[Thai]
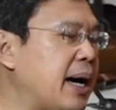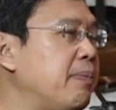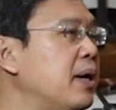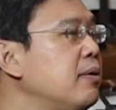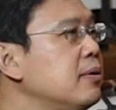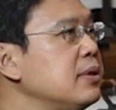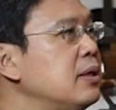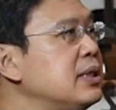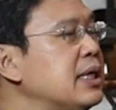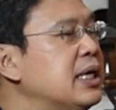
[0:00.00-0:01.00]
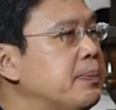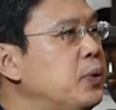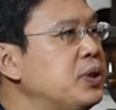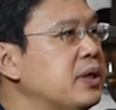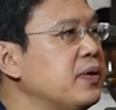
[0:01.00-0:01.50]
อะครับแล้วถ้าเกิด
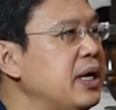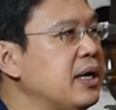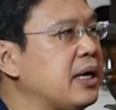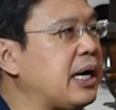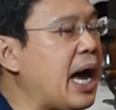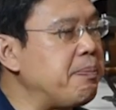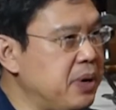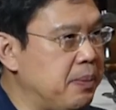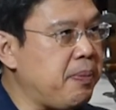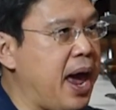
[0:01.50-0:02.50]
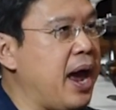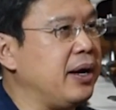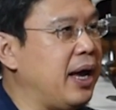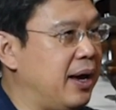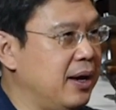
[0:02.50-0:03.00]
พูดถึงเรื่องการเปลี่ยนแปลง
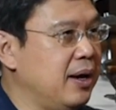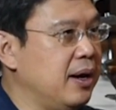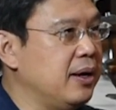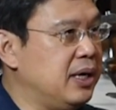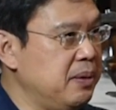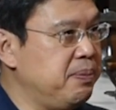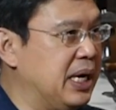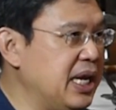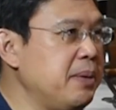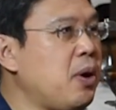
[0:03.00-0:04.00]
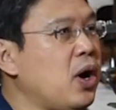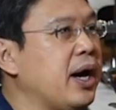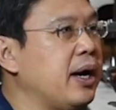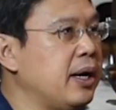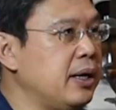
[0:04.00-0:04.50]
เนี่ยที่เมื่อกี้ที่บอก
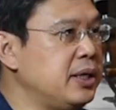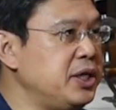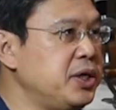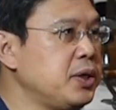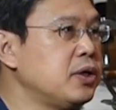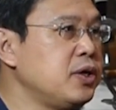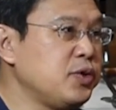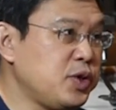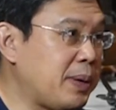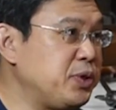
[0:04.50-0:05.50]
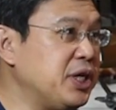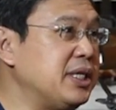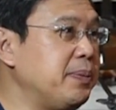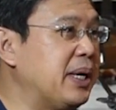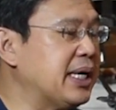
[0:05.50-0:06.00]
อะ digital disruption ที่